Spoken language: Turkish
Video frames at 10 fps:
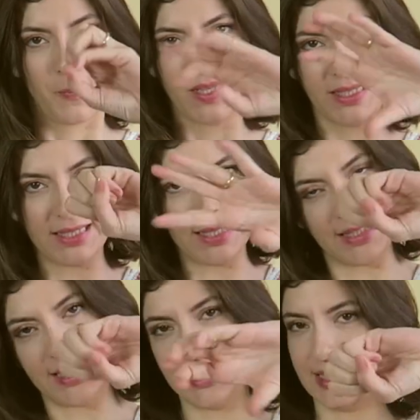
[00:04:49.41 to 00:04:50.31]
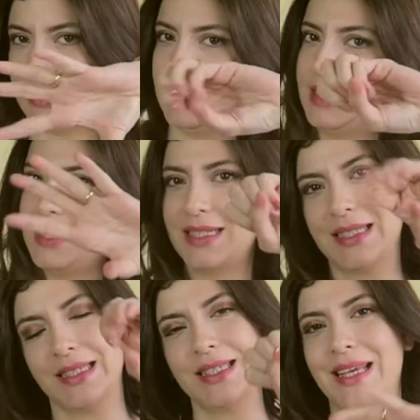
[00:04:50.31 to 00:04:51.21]
hızlı hızlı hızlı hızlı
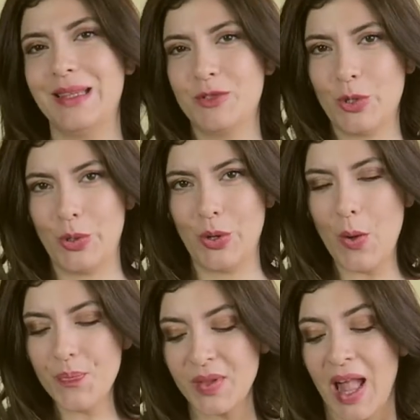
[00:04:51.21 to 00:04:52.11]
hızlı, hızlı yanıp sönüyor.